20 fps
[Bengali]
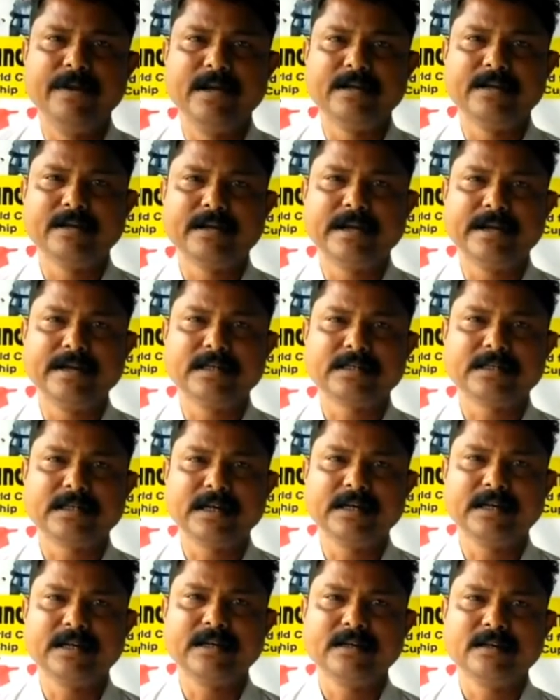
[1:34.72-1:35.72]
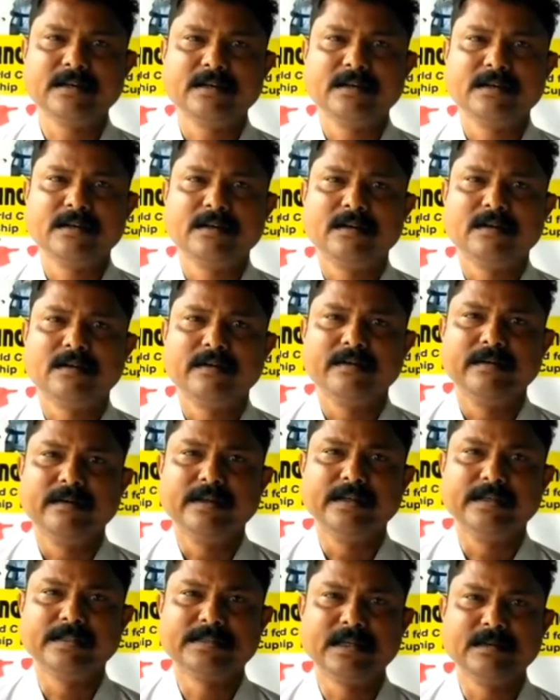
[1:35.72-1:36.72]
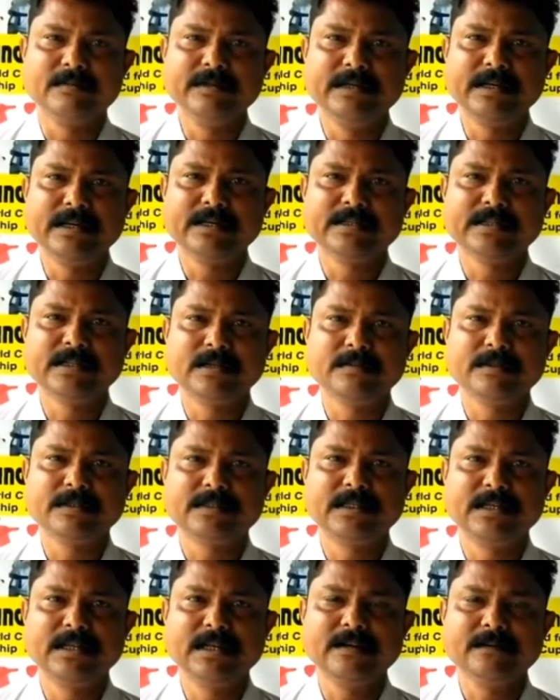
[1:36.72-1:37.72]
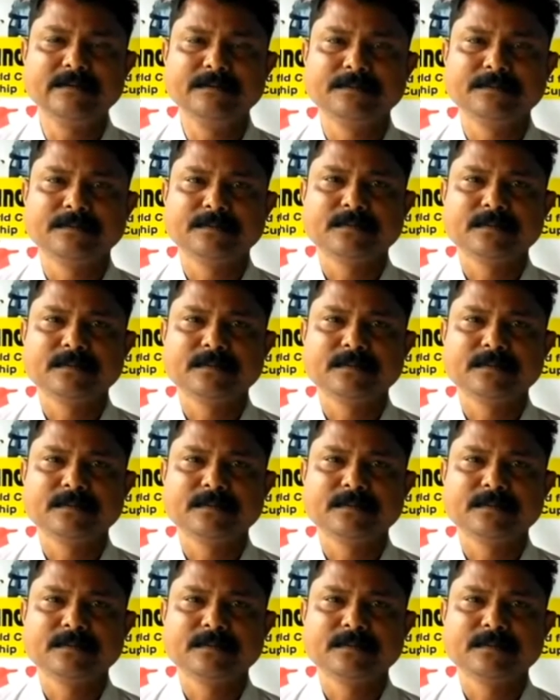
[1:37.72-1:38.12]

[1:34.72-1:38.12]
বেল্ট গ্রেডেশনের এক্সামিনার হিসাবে ছিলেন